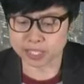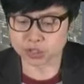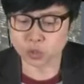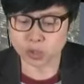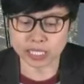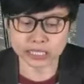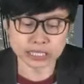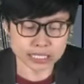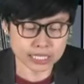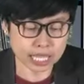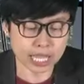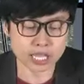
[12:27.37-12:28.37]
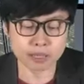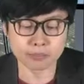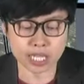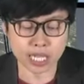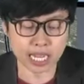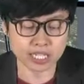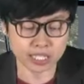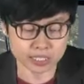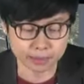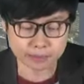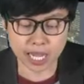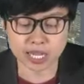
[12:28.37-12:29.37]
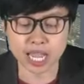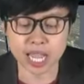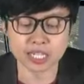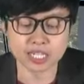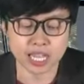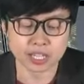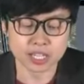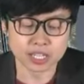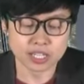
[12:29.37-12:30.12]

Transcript: บางตัวแต่ที่แน่ ๆ MAI ในสัปดาห์หน้าเนี่ย